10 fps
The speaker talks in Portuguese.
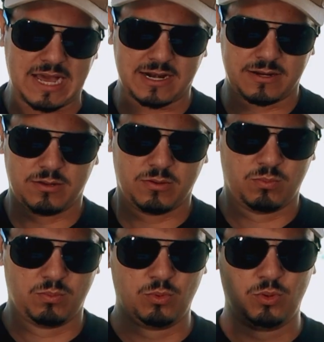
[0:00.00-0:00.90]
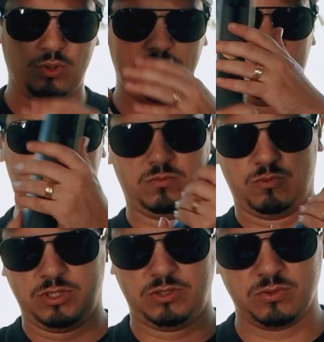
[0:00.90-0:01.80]
Cara, muito,
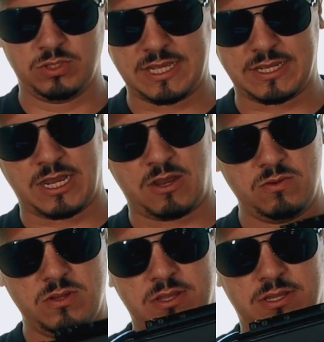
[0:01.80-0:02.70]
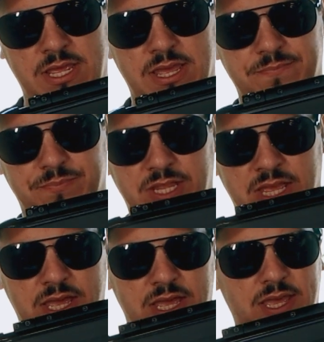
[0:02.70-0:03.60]
muito legal, né?
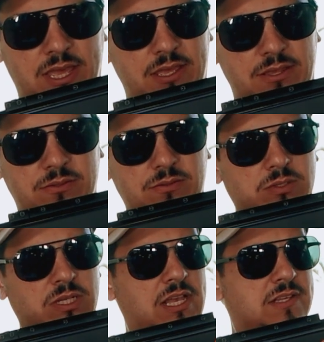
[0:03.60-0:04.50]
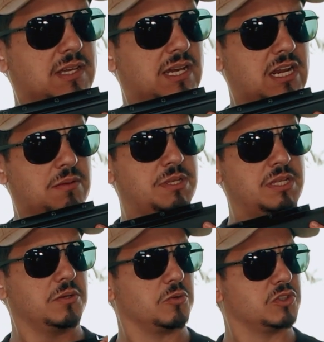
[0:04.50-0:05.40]
É, essa
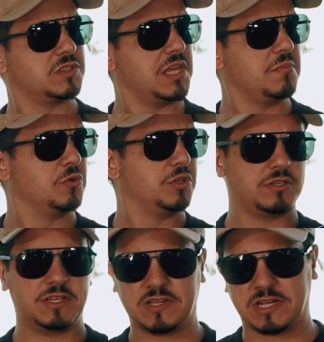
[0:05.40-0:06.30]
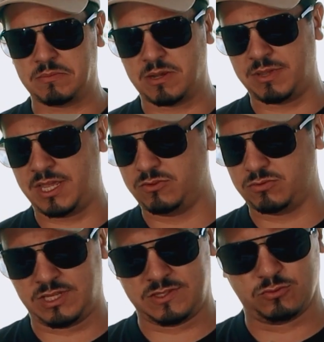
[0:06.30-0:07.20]
carabina, Eu gostei muito desse
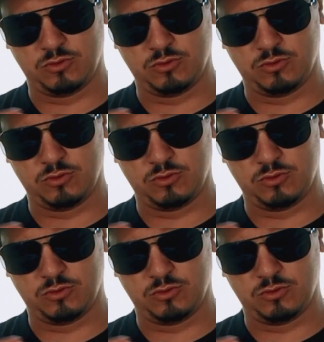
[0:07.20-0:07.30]
acabamento, desse,